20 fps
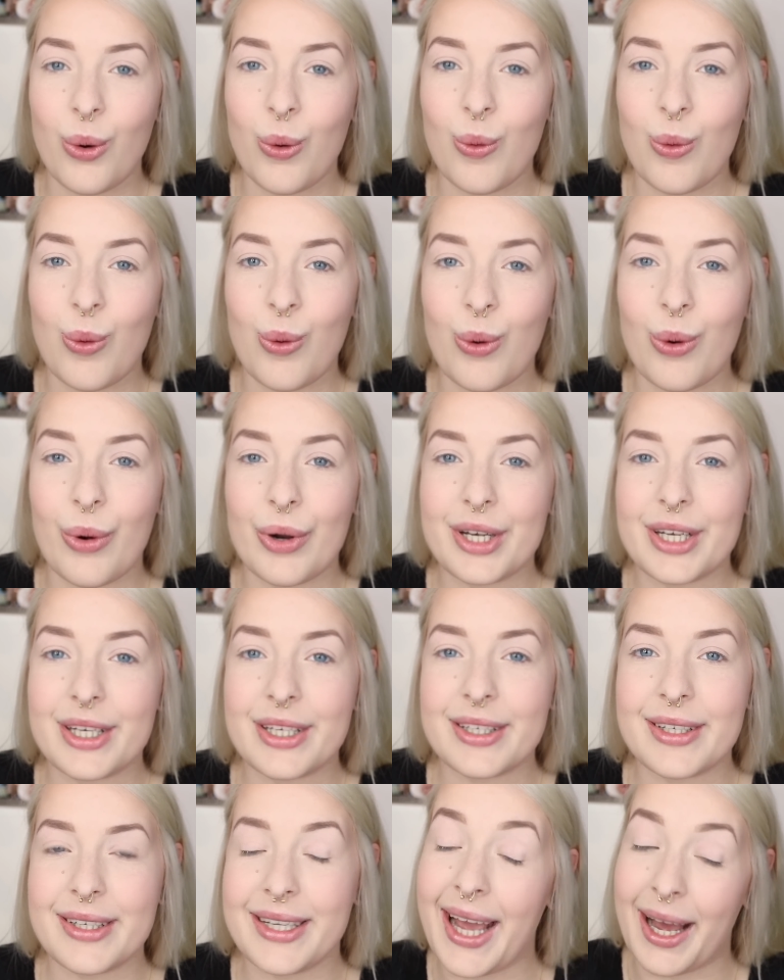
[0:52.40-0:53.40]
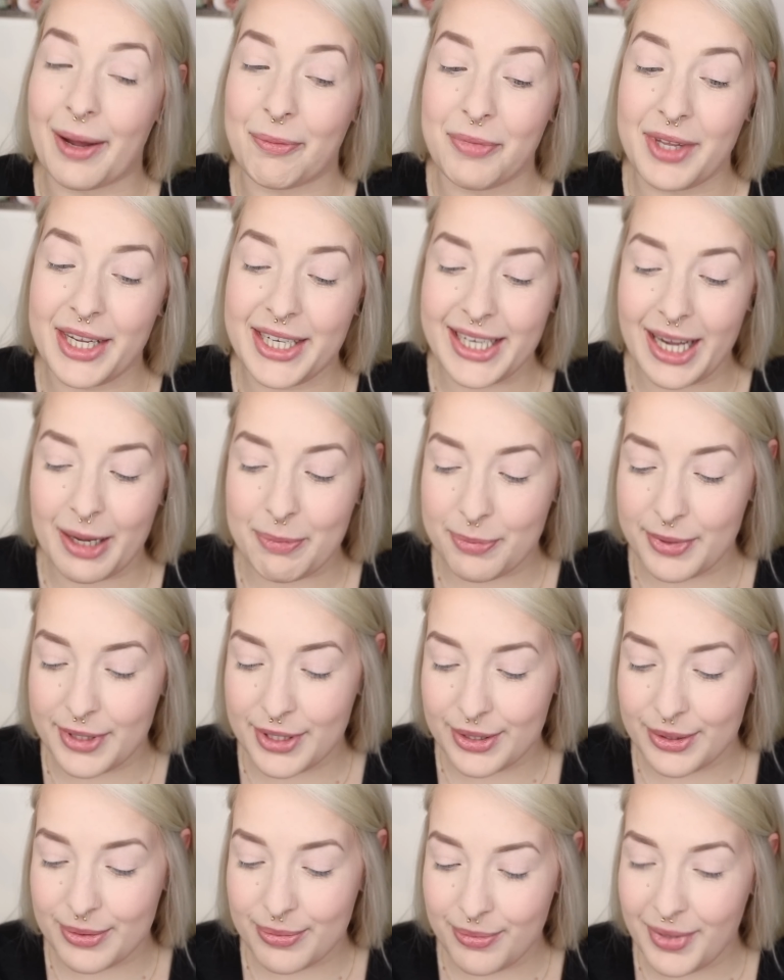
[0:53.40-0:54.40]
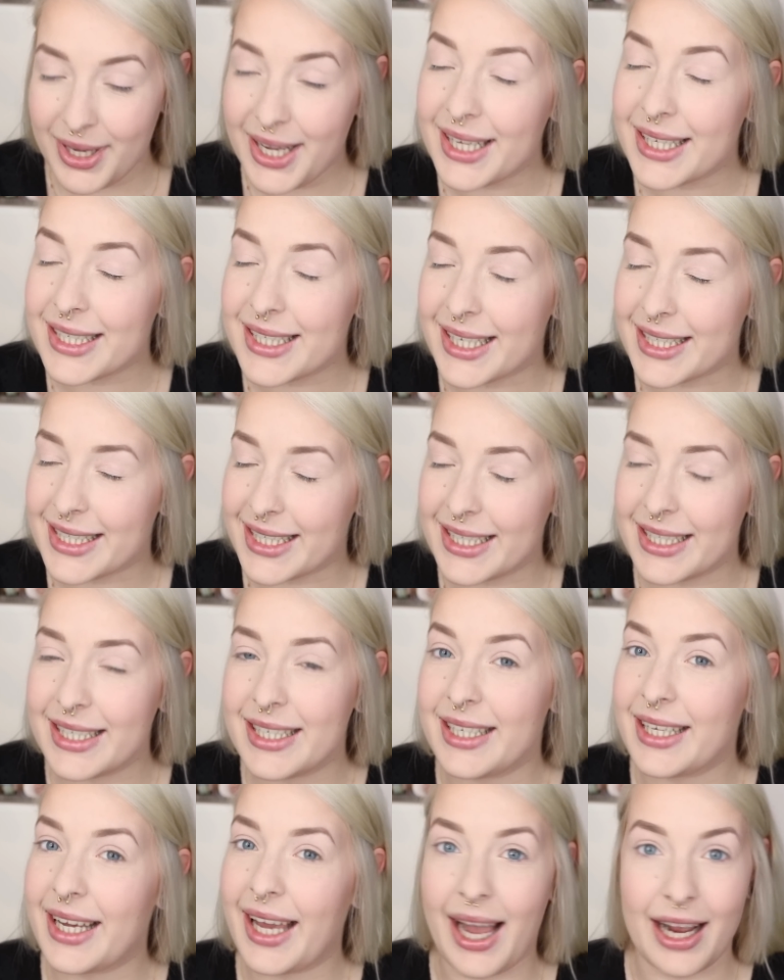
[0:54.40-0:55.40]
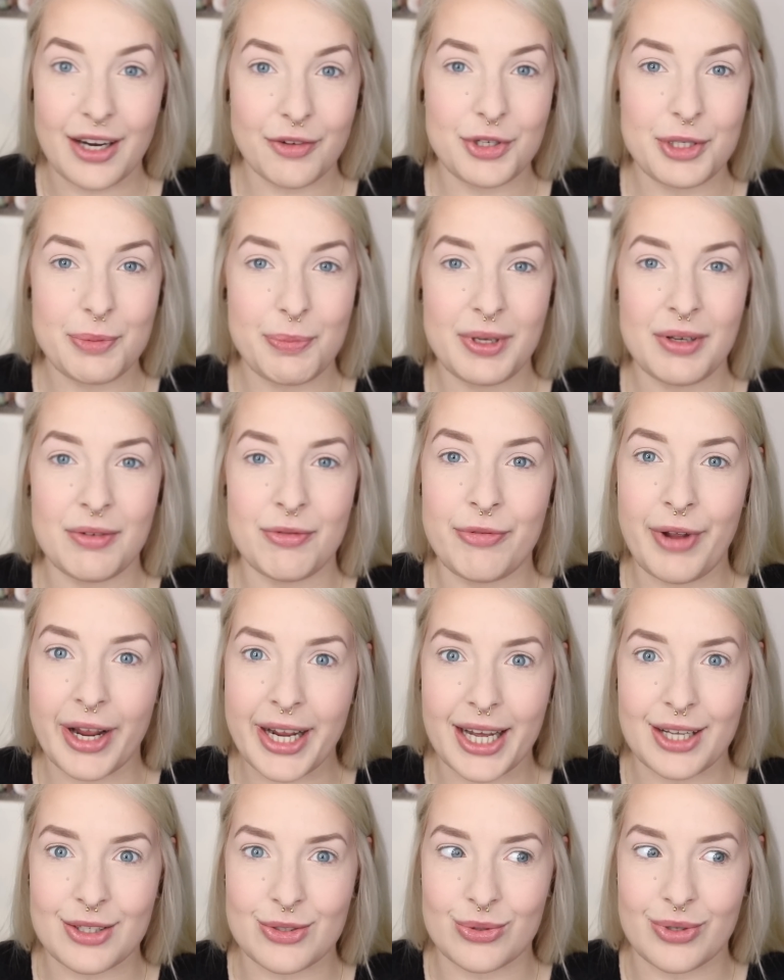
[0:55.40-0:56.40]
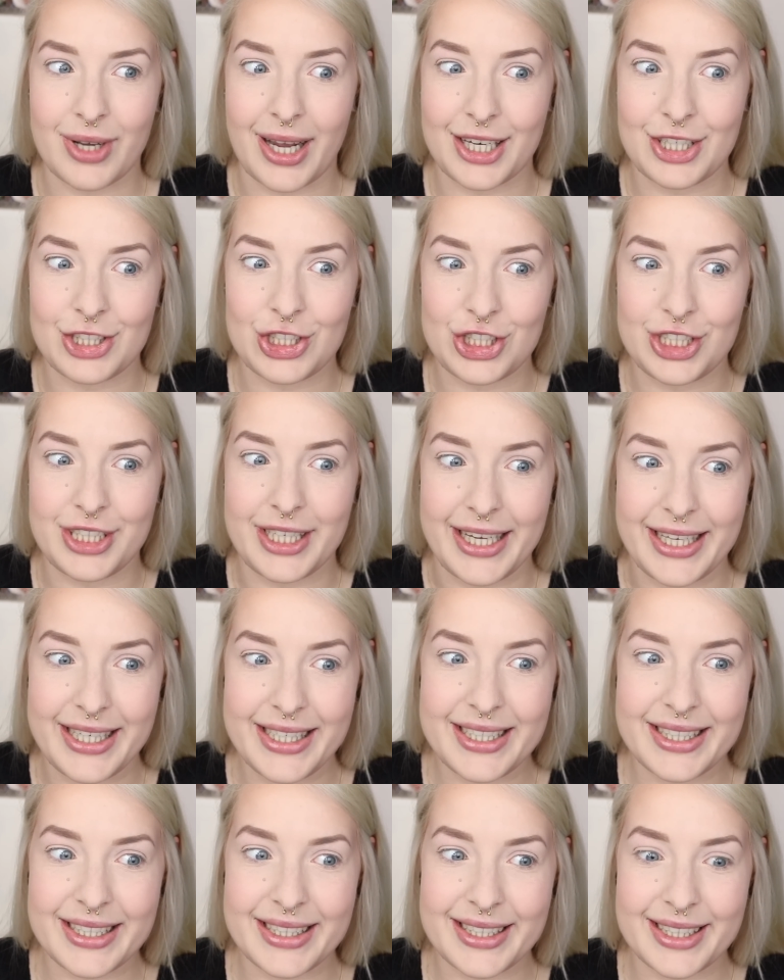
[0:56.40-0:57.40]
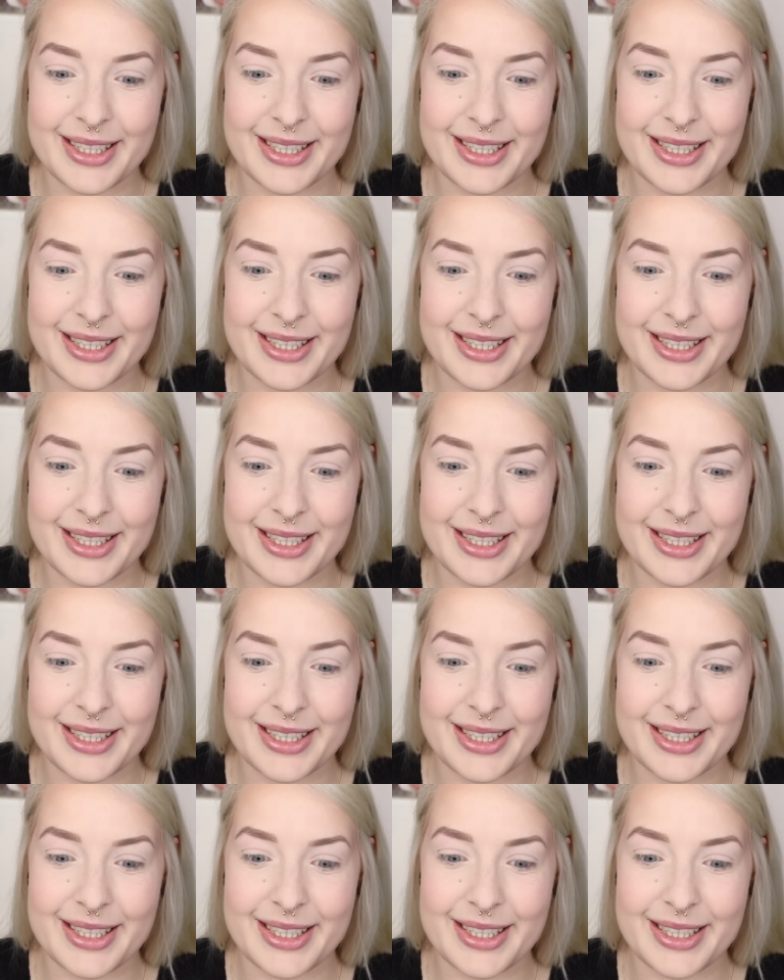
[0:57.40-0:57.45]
Und ja, ich habe mir tatsächlich krank wie ich bin Wecker sogar gestellt,